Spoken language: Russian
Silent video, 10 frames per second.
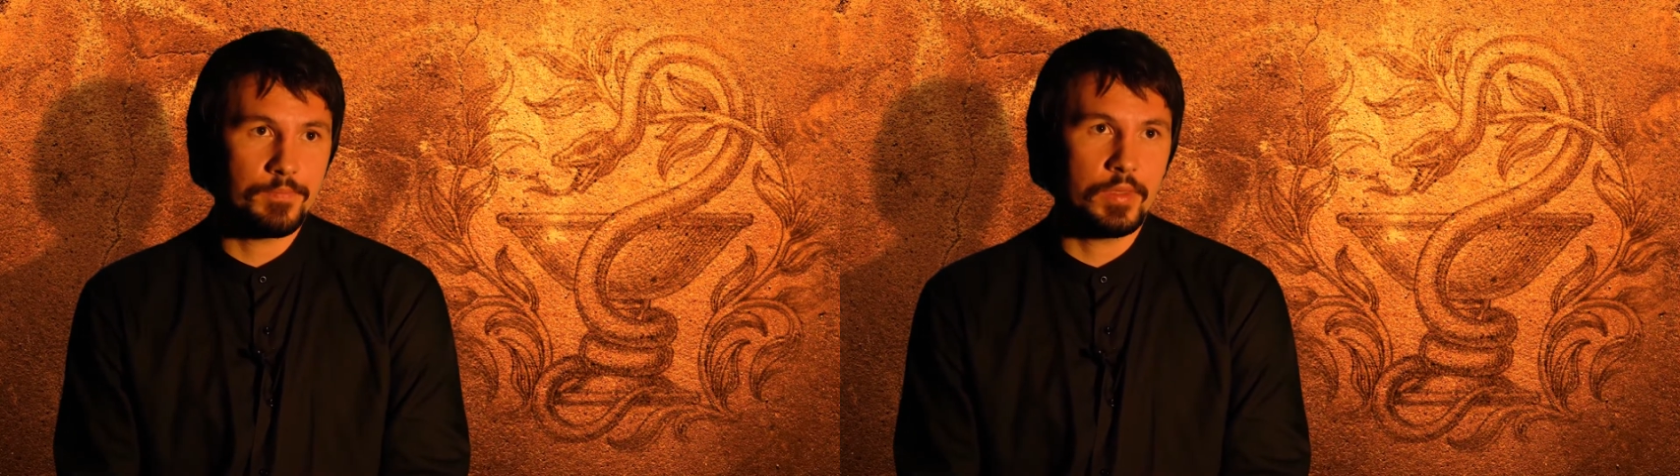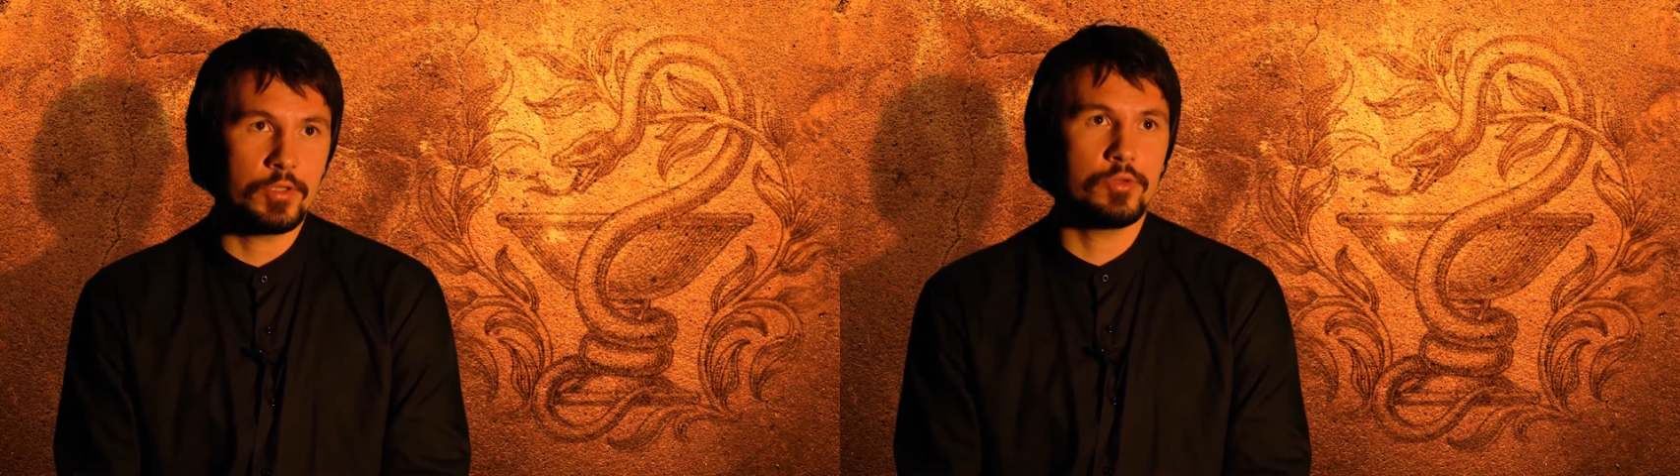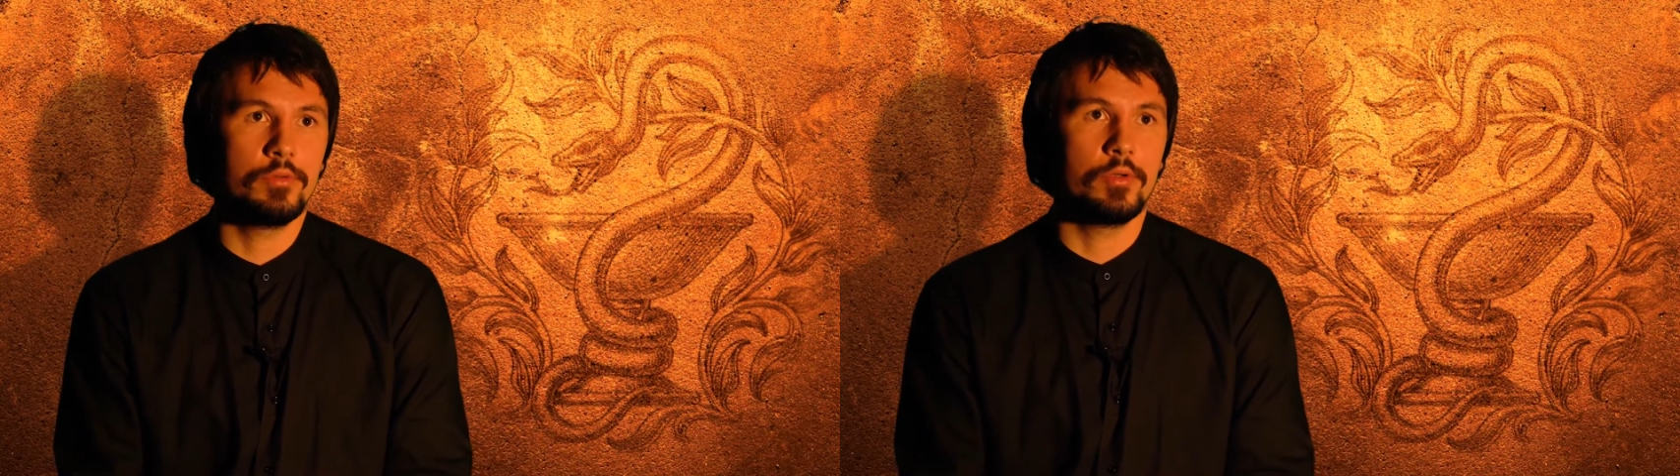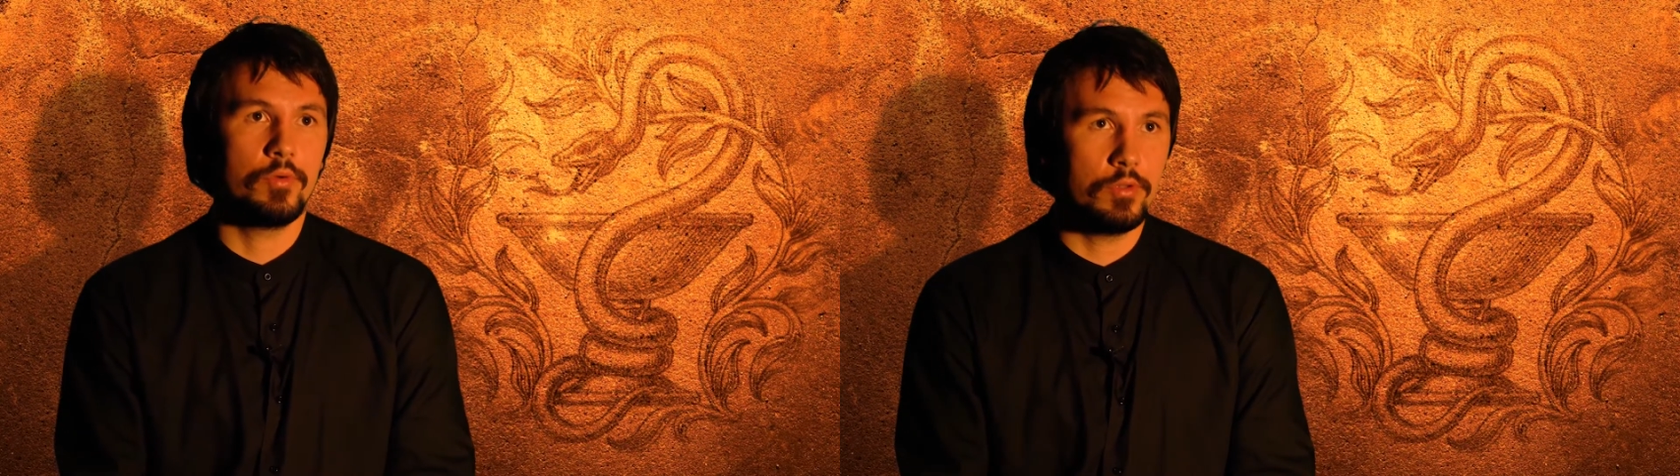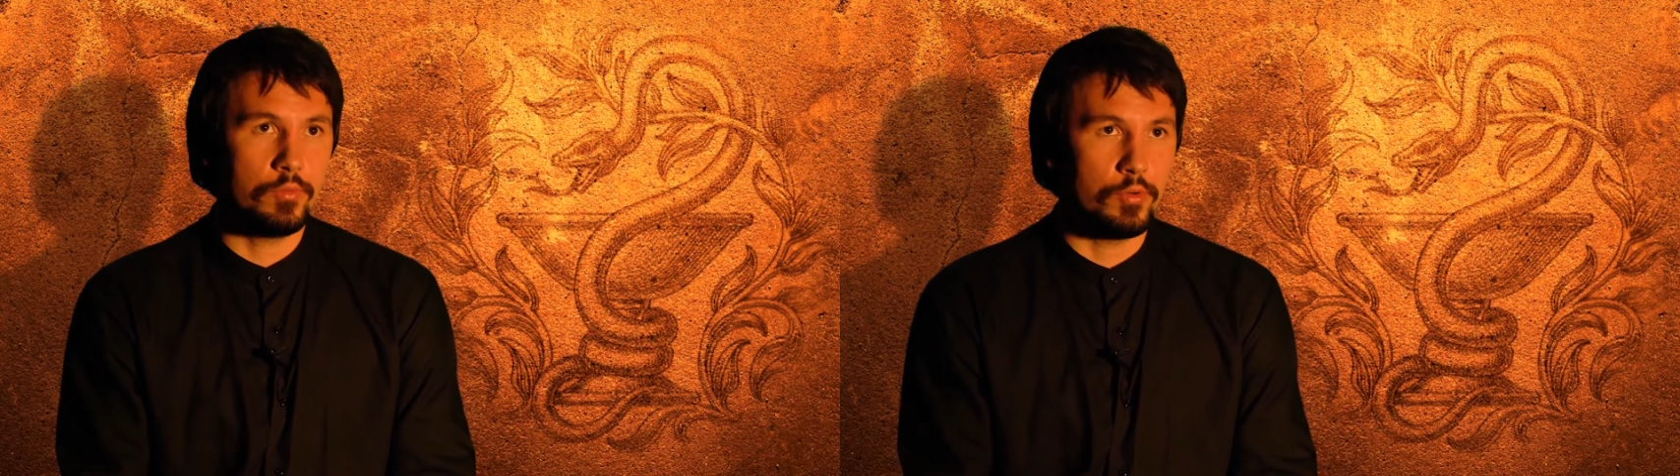нашел
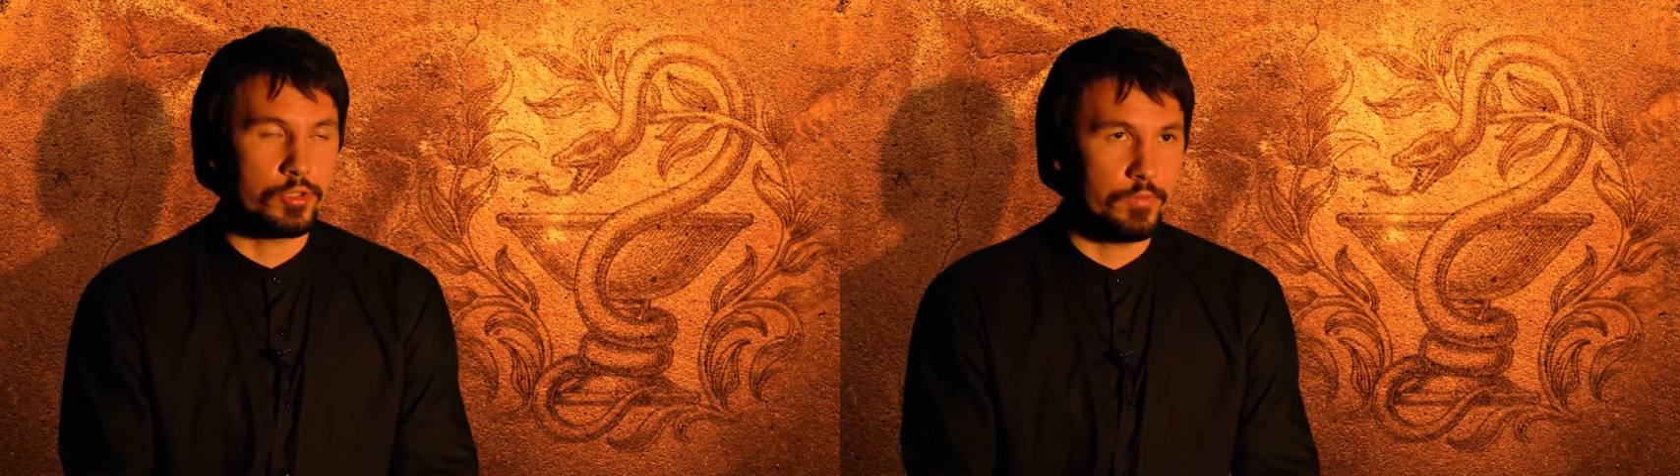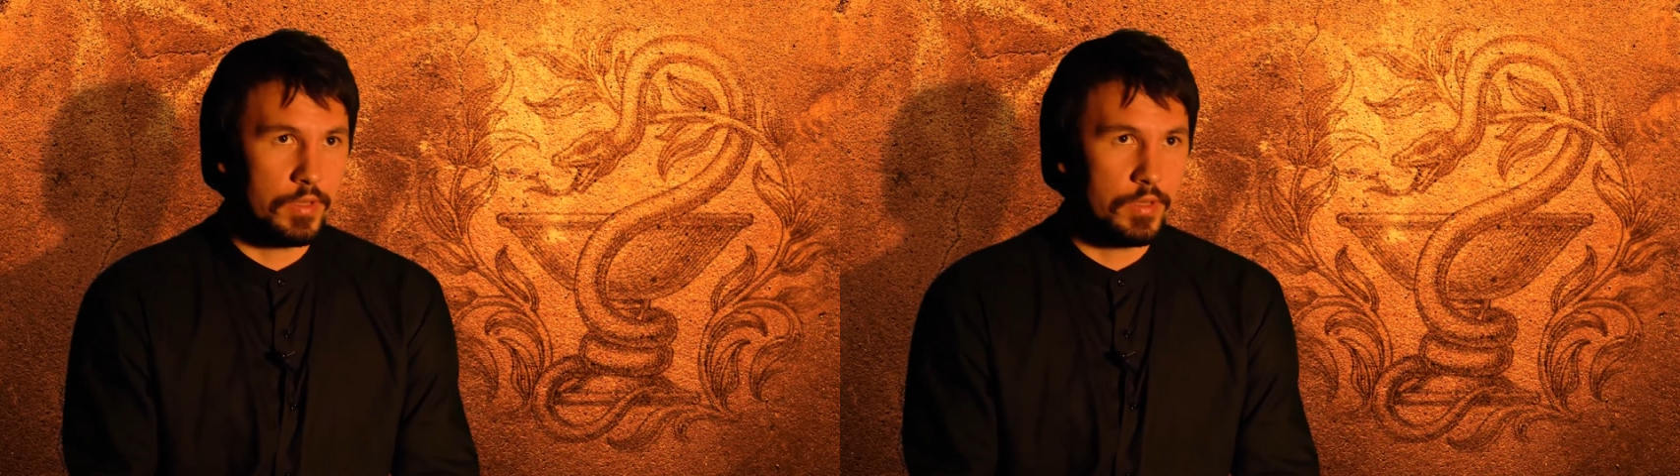икону Божьей